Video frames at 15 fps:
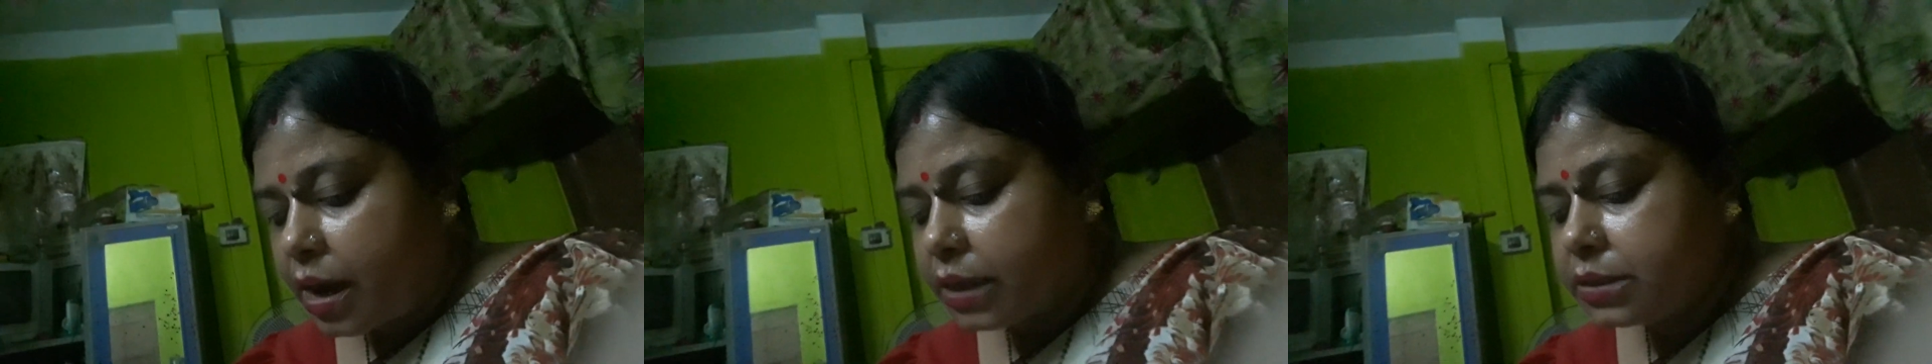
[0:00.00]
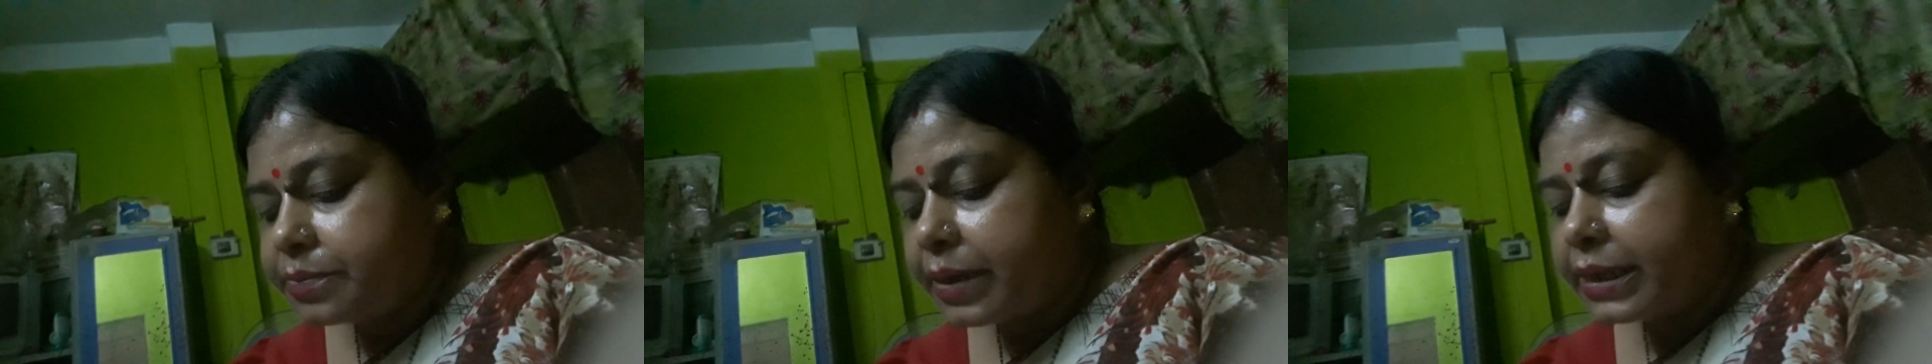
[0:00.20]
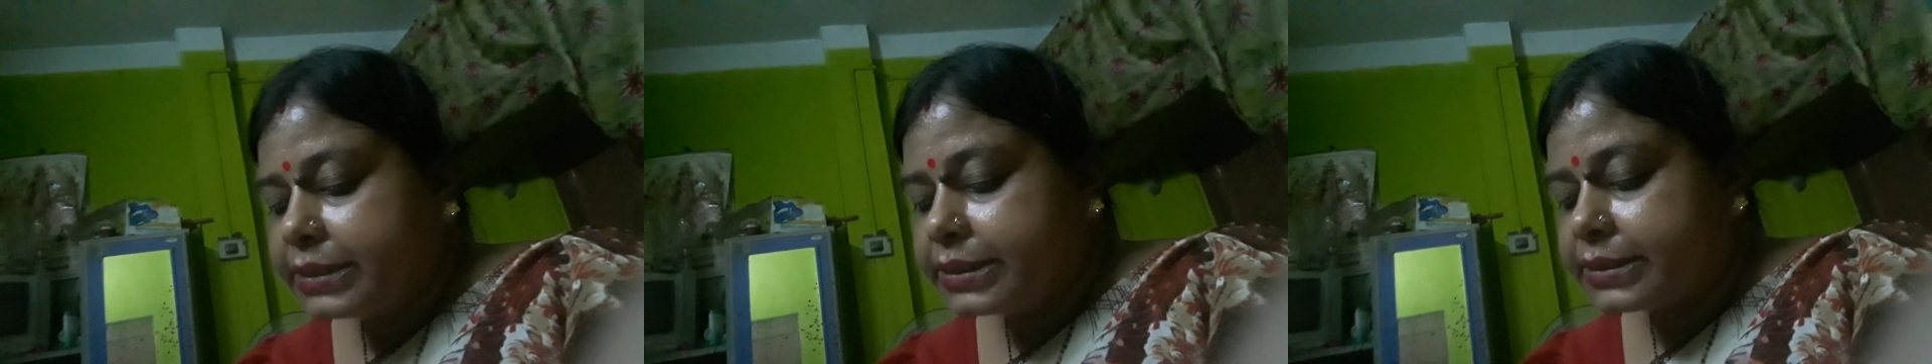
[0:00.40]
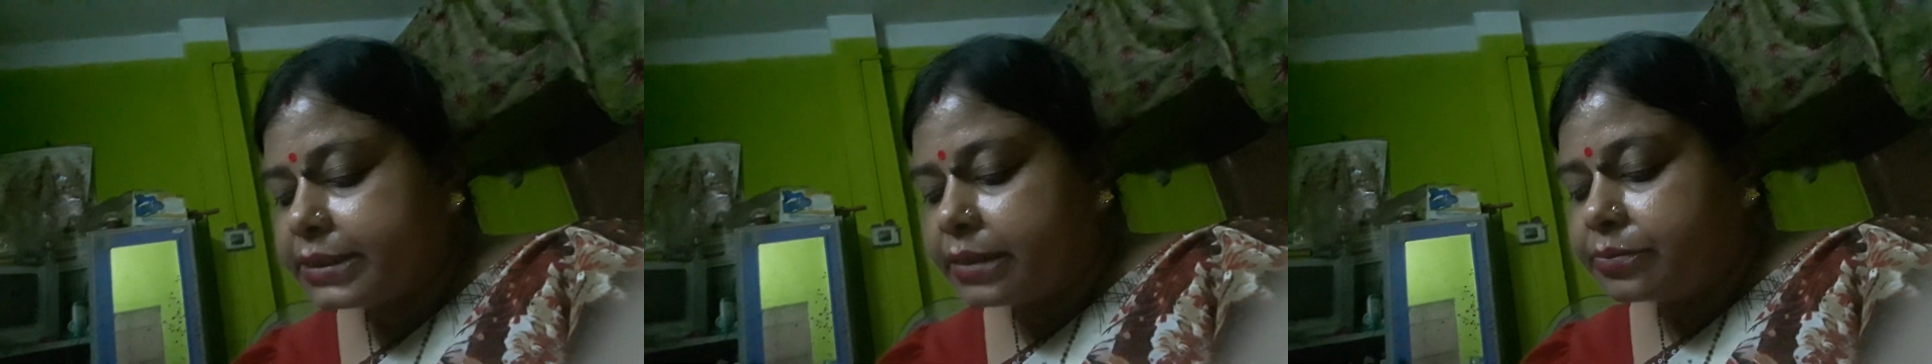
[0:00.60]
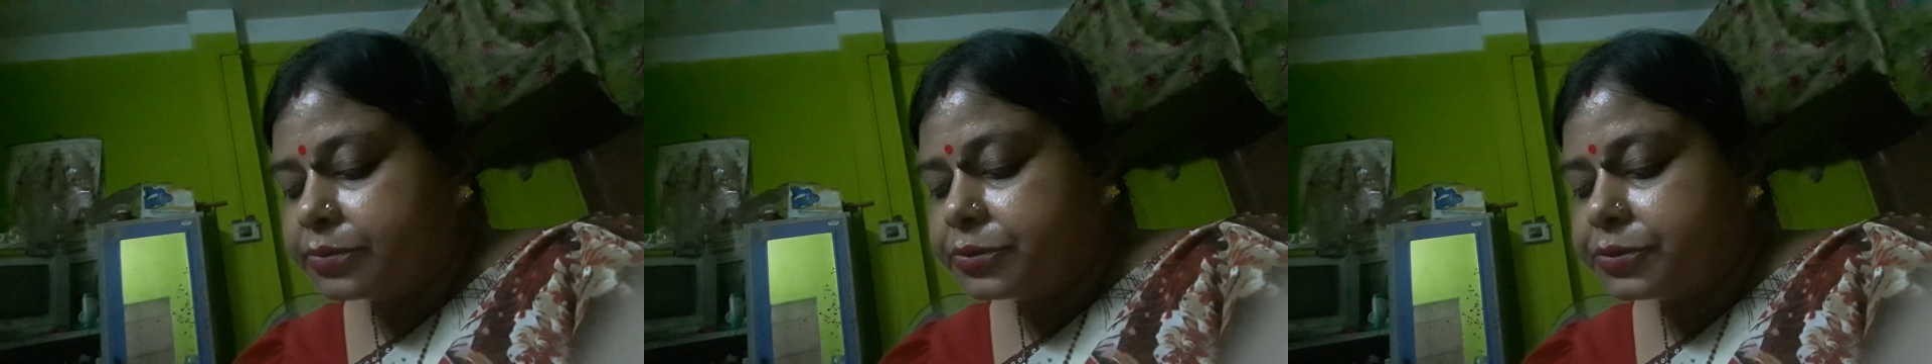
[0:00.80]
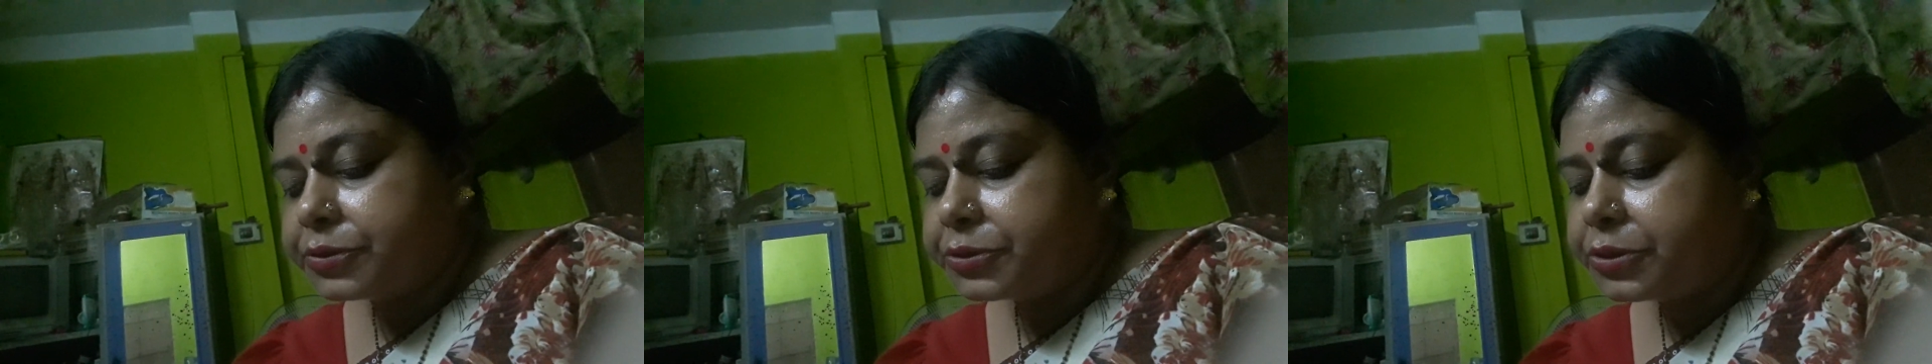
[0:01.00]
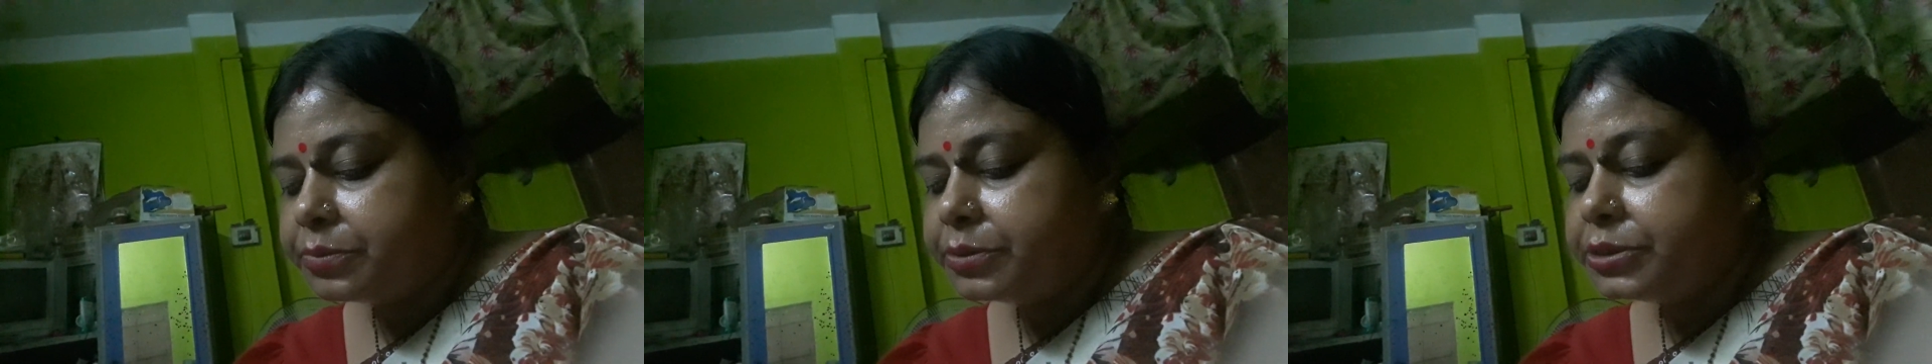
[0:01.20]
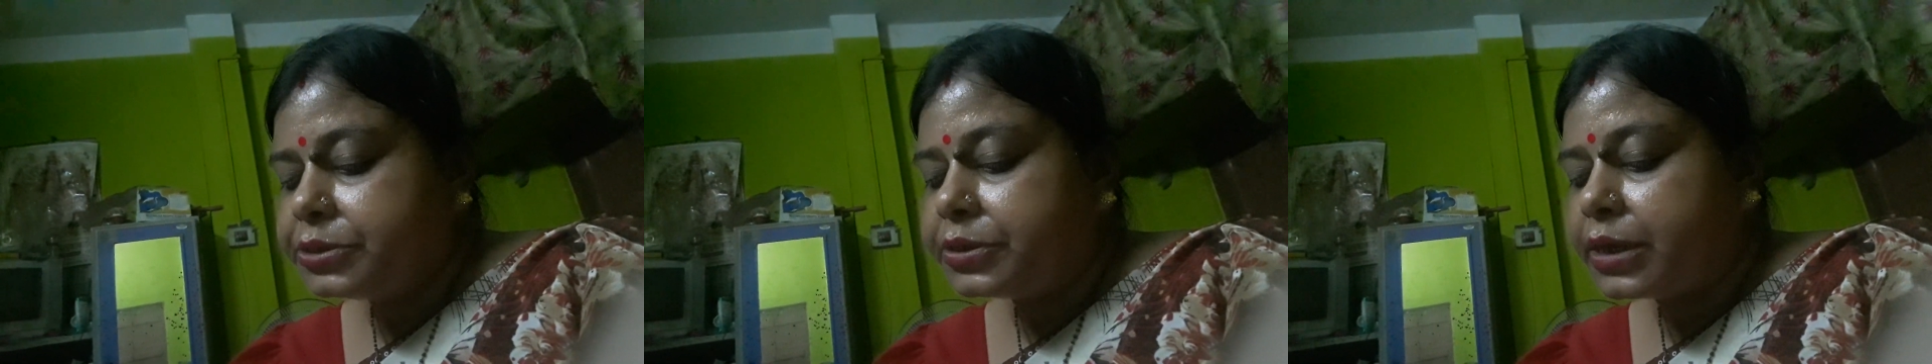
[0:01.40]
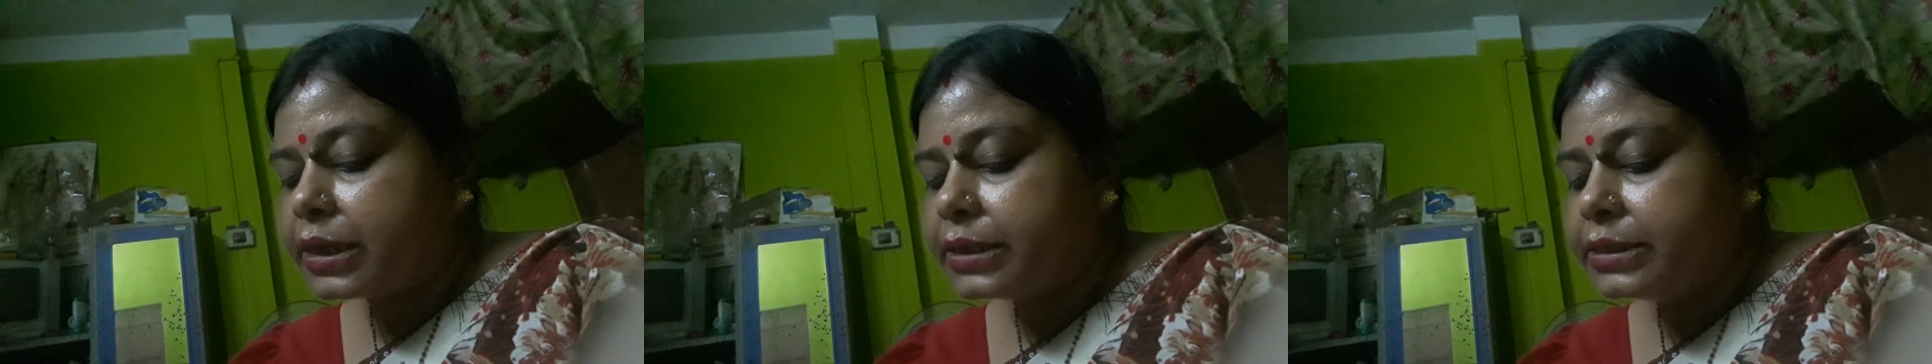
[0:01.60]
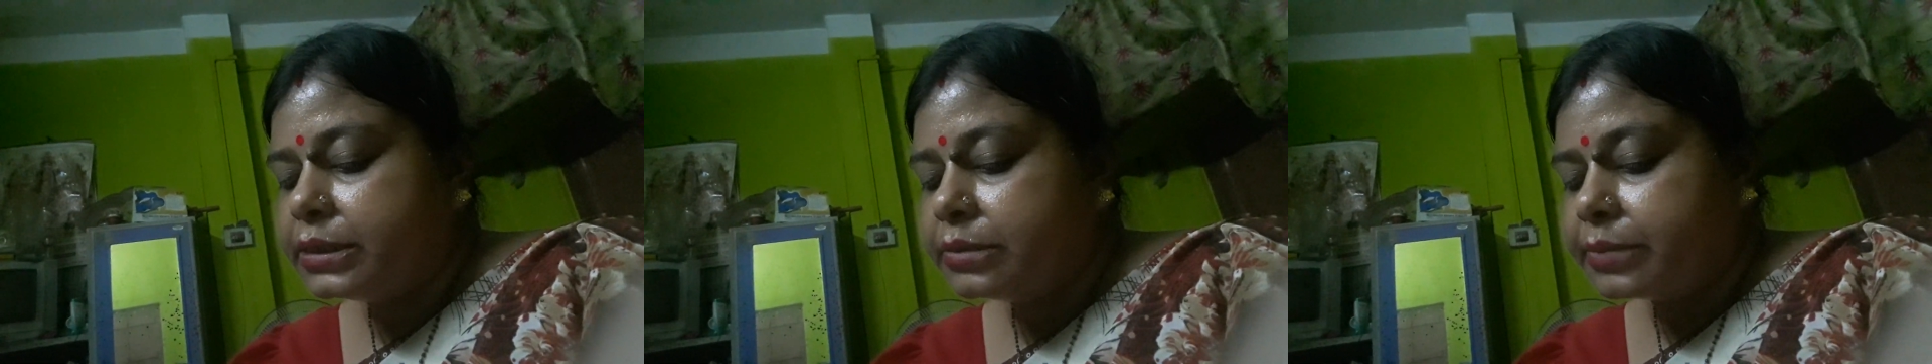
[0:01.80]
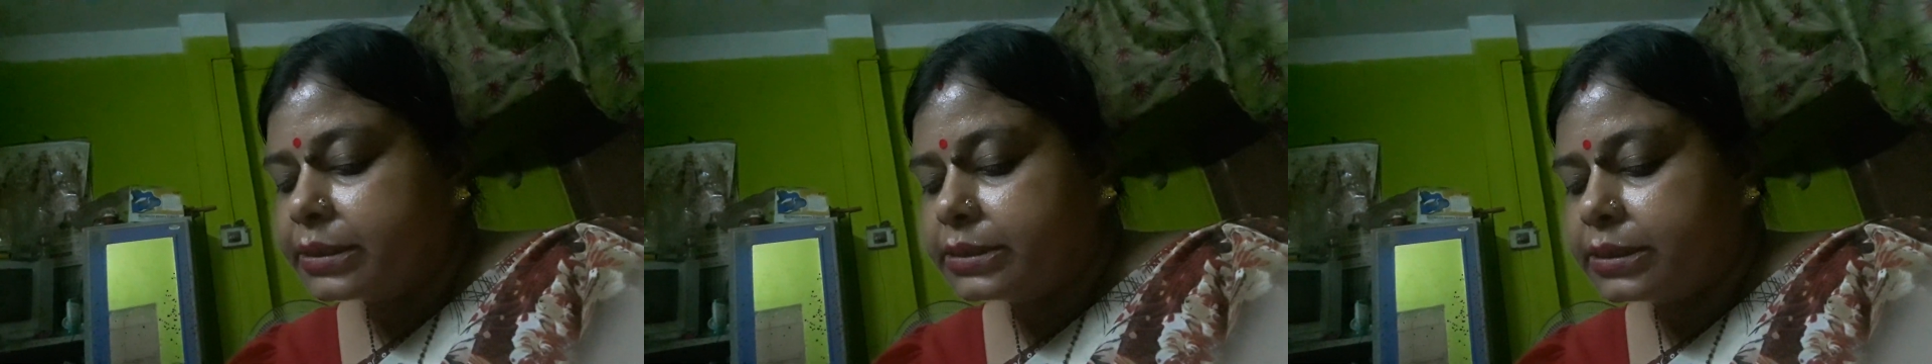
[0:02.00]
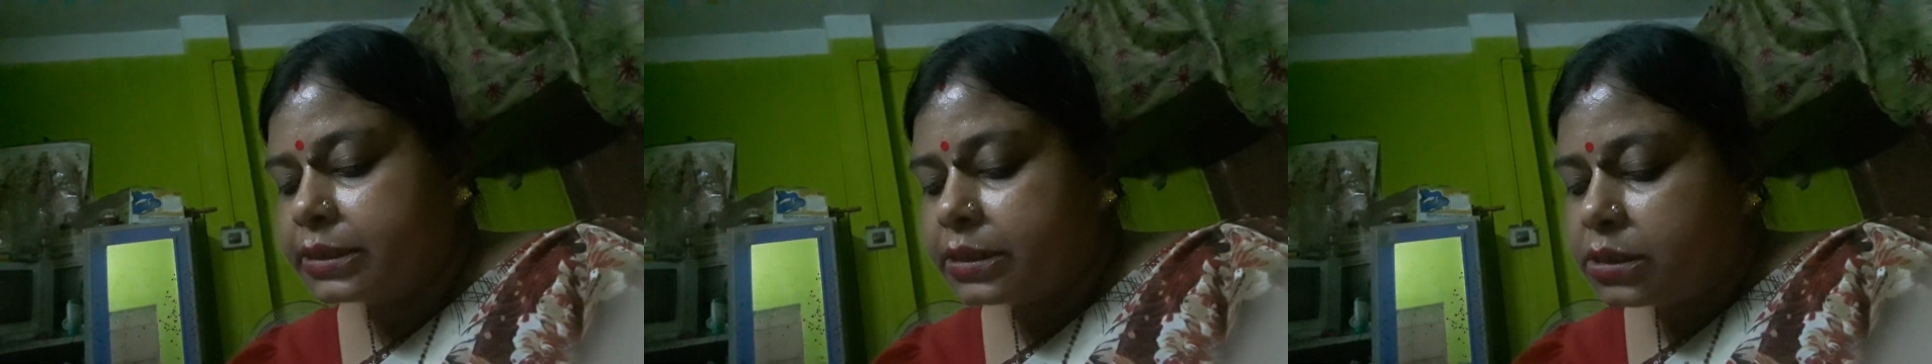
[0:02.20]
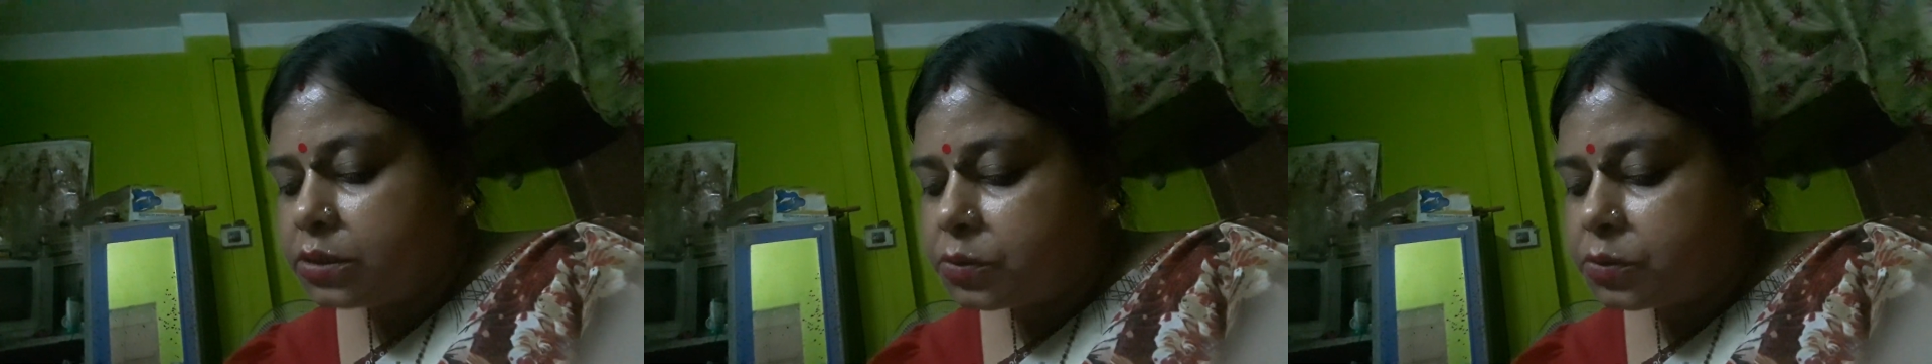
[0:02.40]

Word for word: আজ বাইশে শ্রাবণ রবীন্দ্র রাগিনীর মাঝে